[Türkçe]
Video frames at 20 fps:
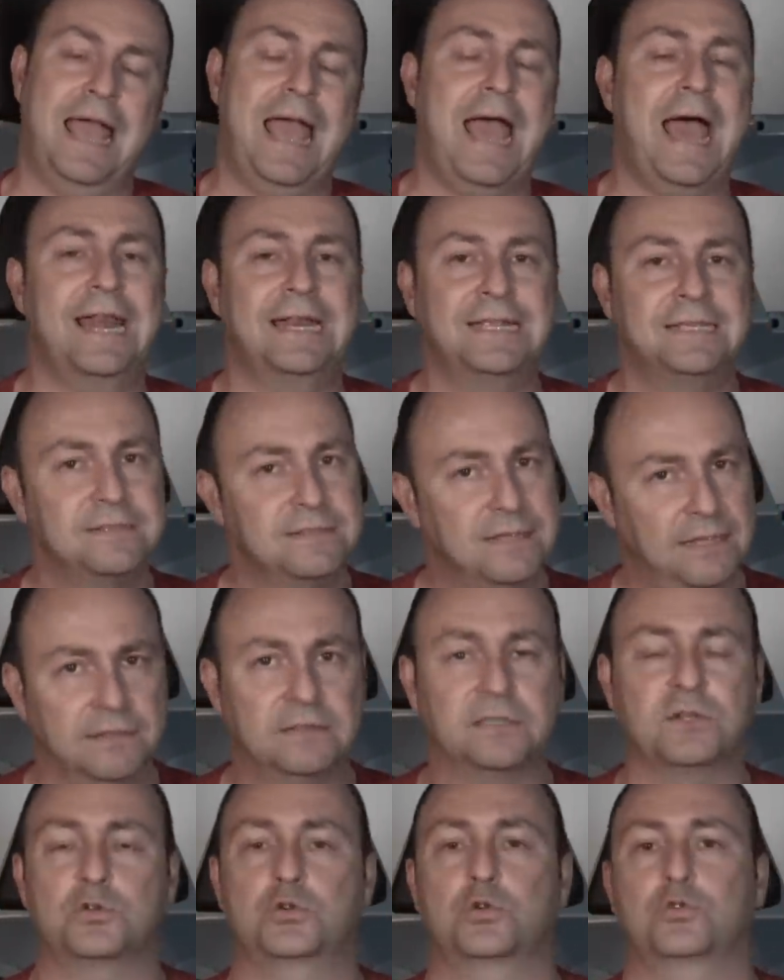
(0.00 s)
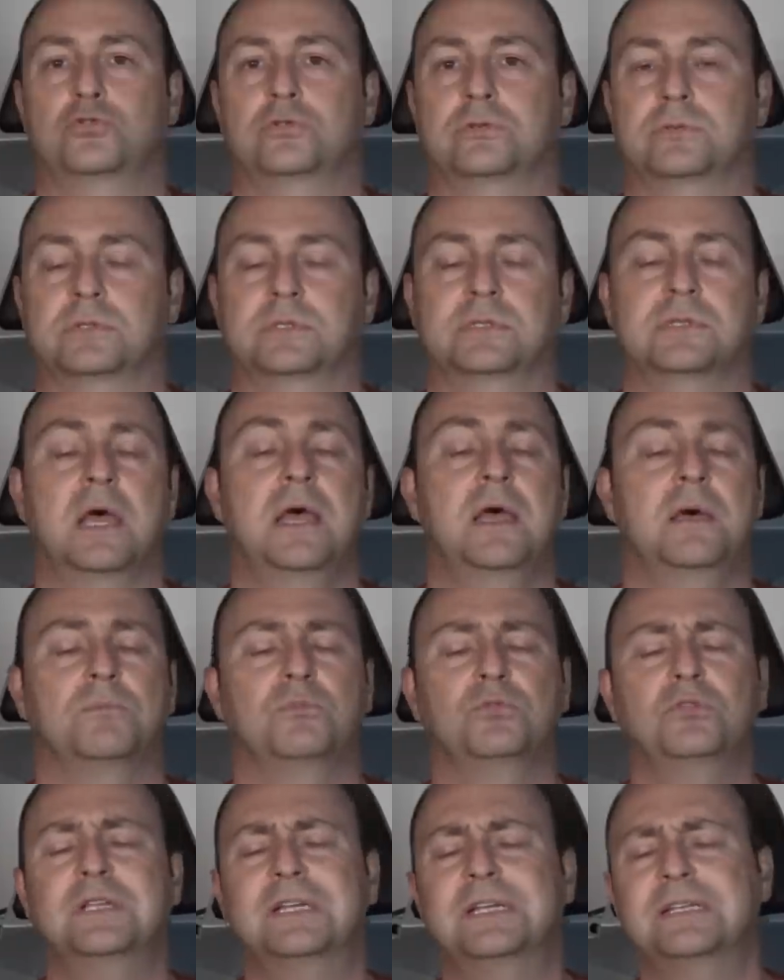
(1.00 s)
Eğer insan taşıyorsunuz,
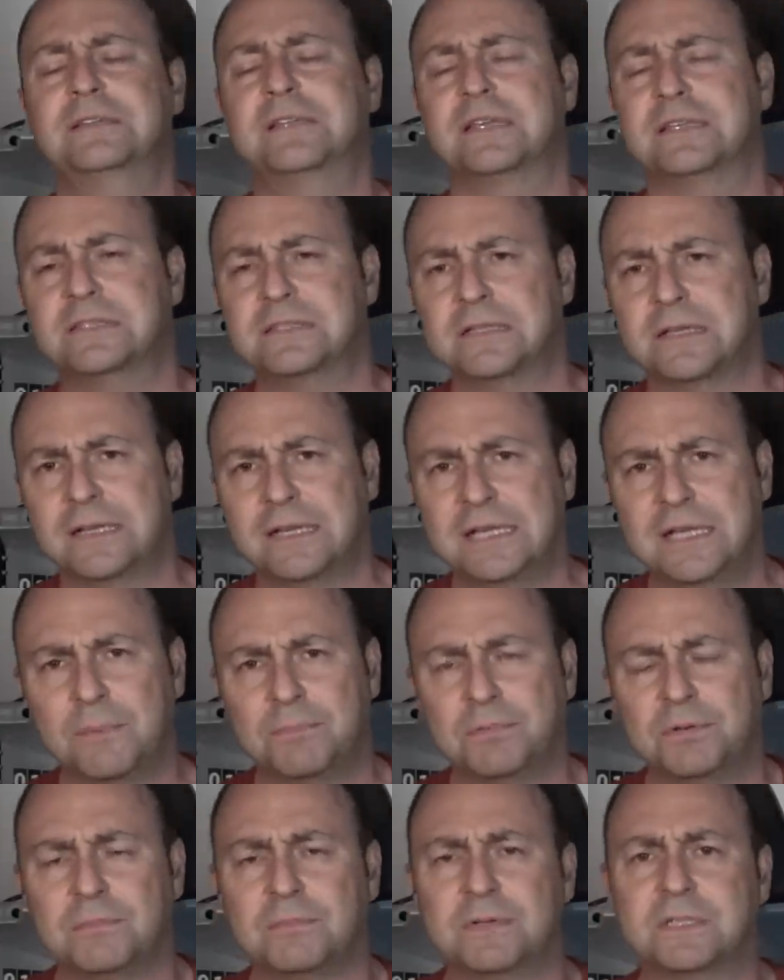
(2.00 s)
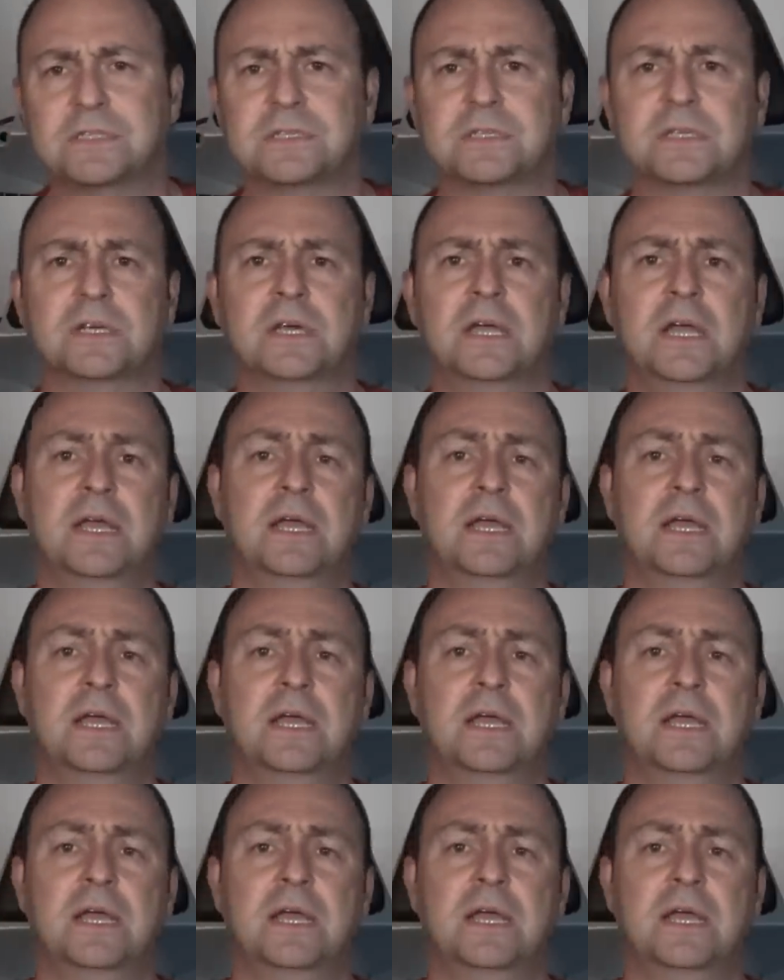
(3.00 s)
bunların testlerinin yapılması,